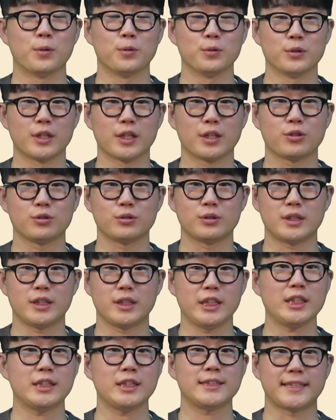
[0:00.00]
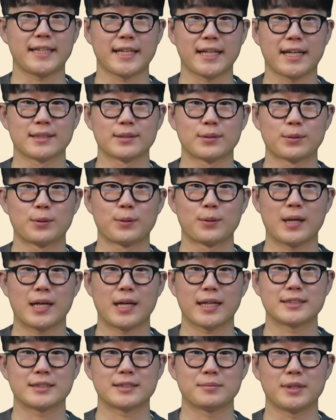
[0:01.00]
오늘의 큐티 진행하도록
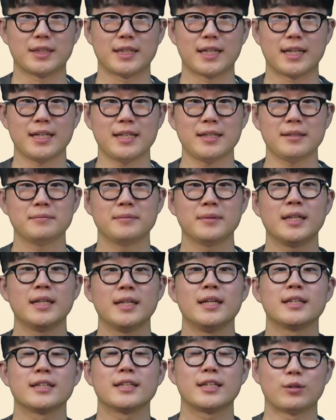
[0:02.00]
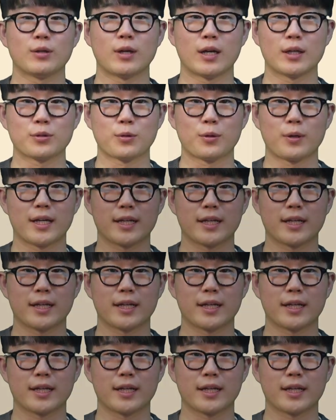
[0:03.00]
하겠습니다 기도하도록